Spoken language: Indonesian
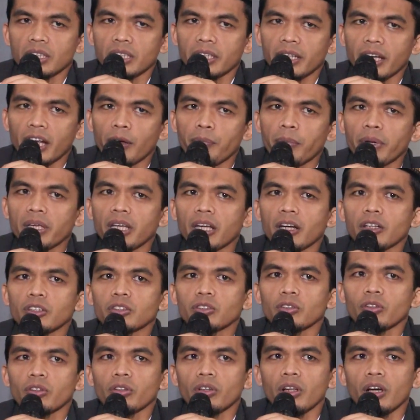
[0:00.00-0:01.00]
Kenapa ya
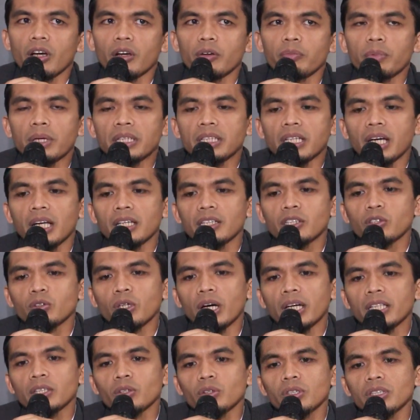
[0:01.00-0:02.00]
Rasulullah? Padahal
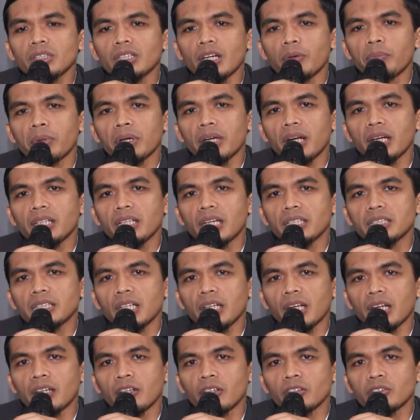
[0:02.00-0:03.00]
doa itu tidak pernah
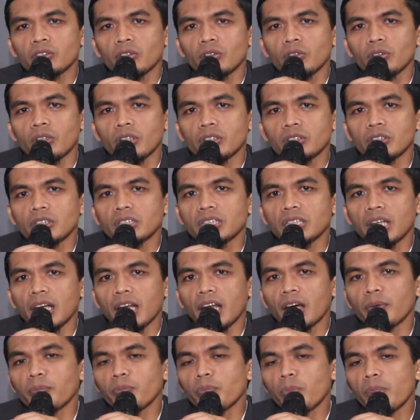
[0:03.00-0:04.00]
diajarkan Rasulullah
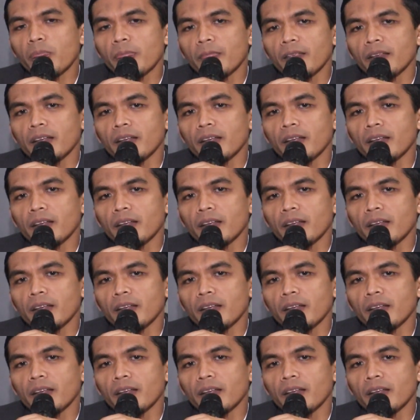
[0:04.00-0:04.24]
SAW.